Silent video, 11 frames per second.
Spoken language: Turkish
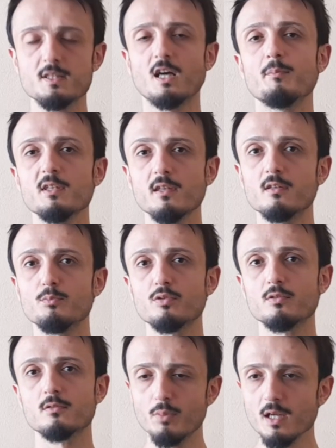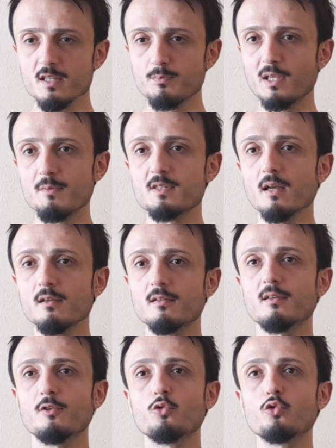Zahmet edip biraz bilimsel
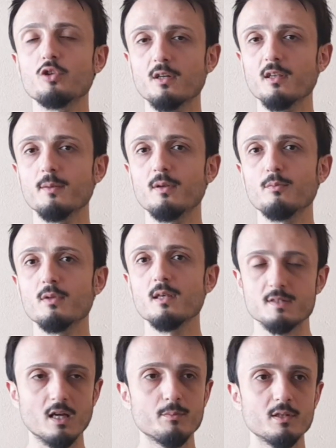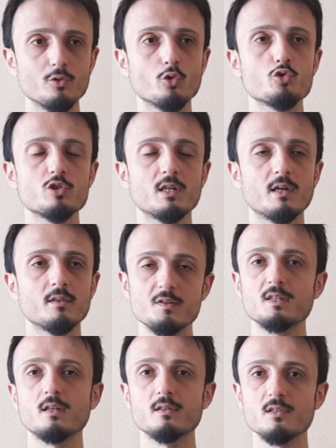literatür tarayabilme zahmeti gösteren
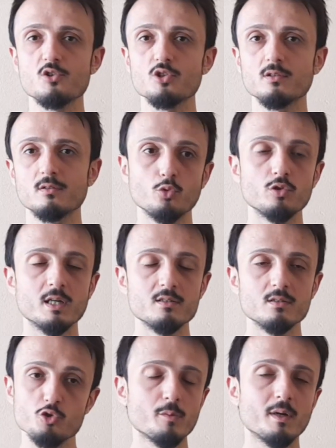insanlar için bunlar o